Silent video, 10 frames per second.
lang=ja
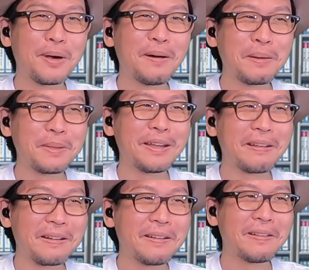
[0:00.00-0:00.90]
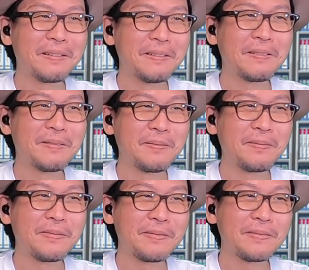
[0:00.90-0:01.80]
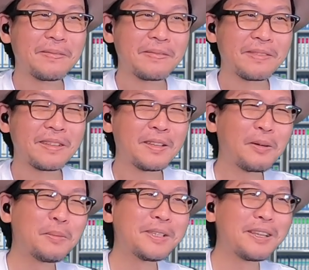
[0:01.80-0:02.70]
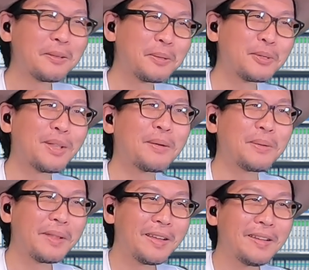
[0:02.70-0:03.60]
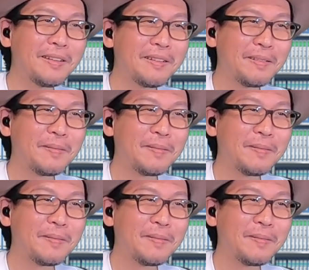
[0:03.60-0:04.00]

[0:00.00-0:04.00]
代わりみたいな。ん、小見さんのことだろうね。